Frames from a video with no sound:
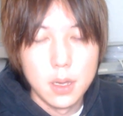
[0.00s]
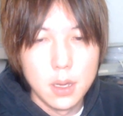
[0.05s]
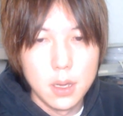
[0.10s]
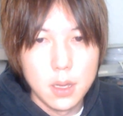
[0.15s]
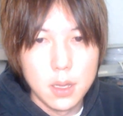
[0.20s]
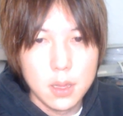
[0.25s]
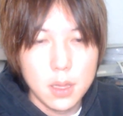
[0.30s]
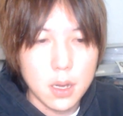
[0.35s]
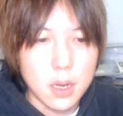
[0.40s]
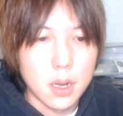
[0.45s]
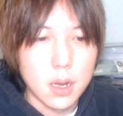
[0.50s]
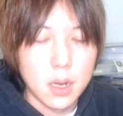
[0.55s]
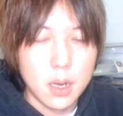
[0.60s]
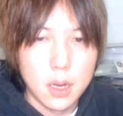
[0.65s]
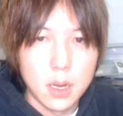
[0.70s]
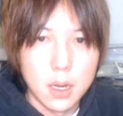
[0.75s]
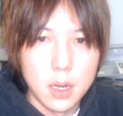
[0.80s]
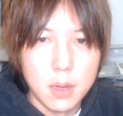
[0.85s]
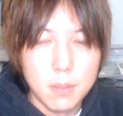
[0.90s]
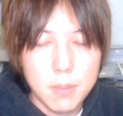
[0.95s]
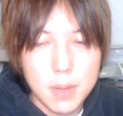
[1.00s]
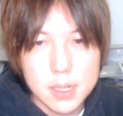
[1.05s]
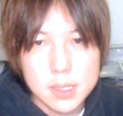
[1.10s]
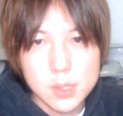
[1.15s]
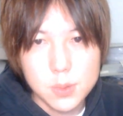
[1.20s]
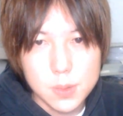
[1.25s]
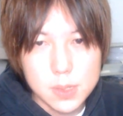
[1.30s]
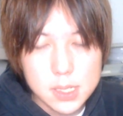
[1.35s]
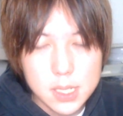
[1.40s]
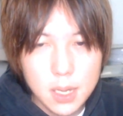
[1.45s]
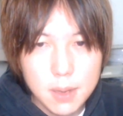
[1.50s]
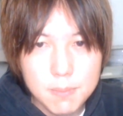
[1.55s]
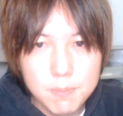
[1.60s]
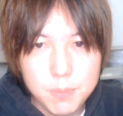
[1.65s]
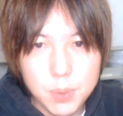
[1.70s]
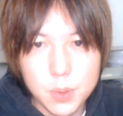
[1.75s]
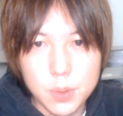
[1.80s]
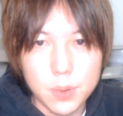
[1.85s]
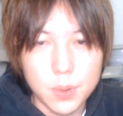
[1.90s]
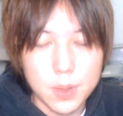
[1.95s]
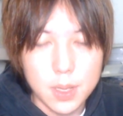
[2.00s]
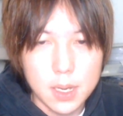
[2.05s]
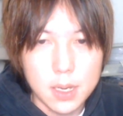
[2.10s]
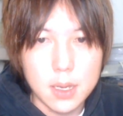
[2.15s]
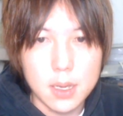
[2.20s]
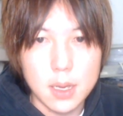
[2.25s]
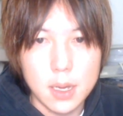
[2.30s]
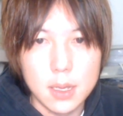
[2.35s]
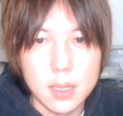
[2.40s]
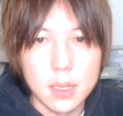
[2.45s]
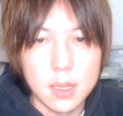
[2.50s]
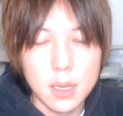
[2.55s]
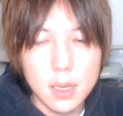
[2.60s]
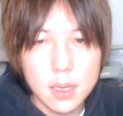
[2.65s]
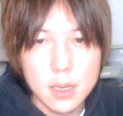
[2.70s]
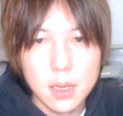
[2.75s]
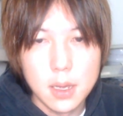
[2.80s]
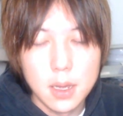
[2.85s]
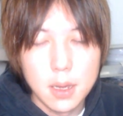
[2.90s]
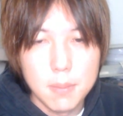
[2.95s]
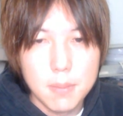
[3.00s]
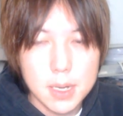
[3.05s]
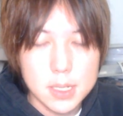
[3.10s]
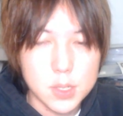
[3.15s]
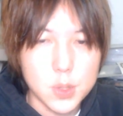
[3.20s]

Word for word: だからまあそのサンプルの段階でねまあ、